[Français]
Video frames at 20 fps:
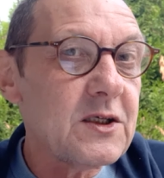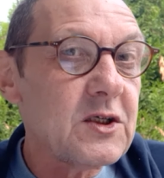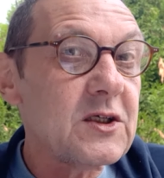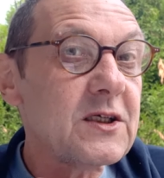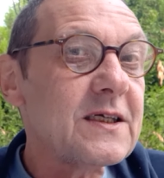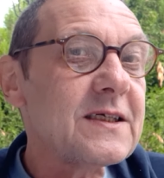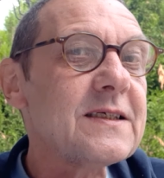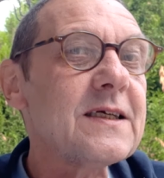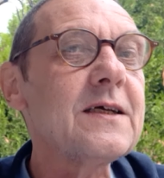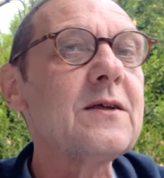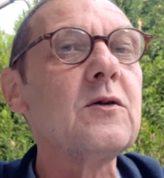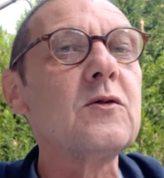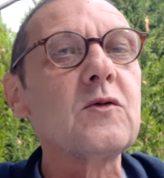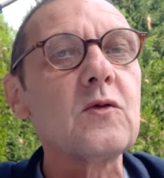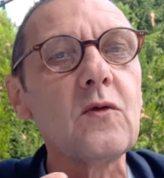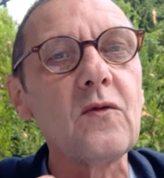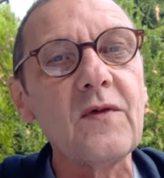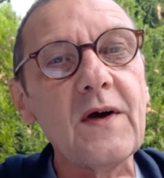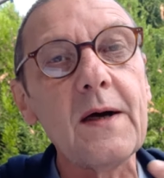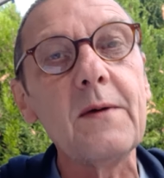Ils essayent de
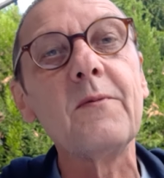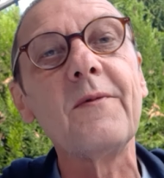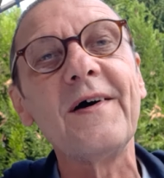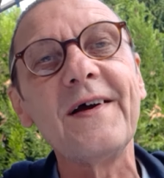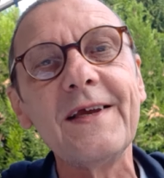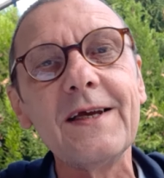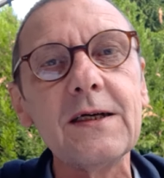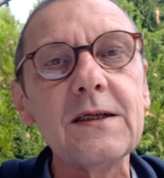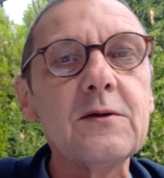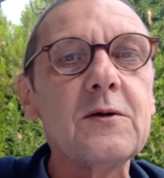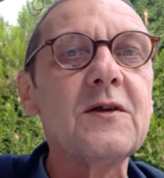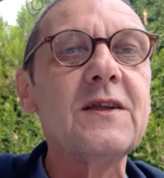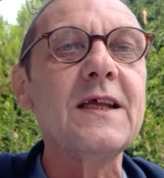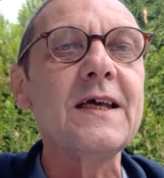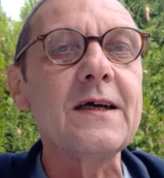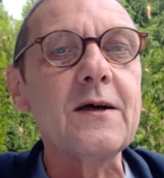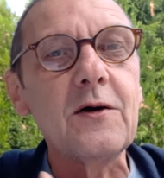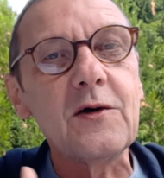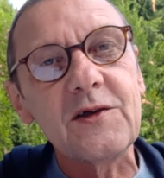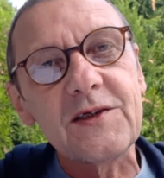trouver un moyen de
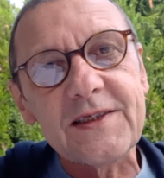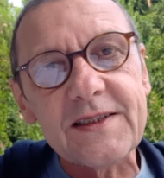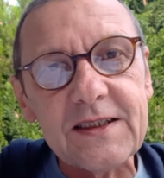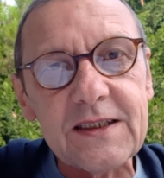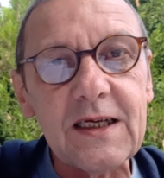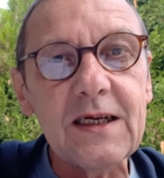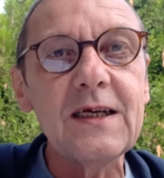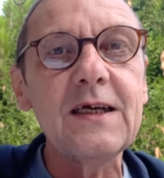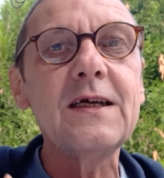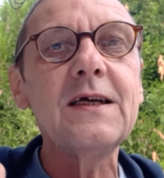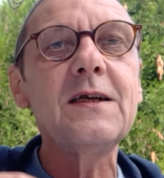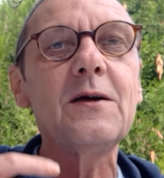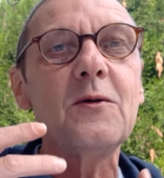négocier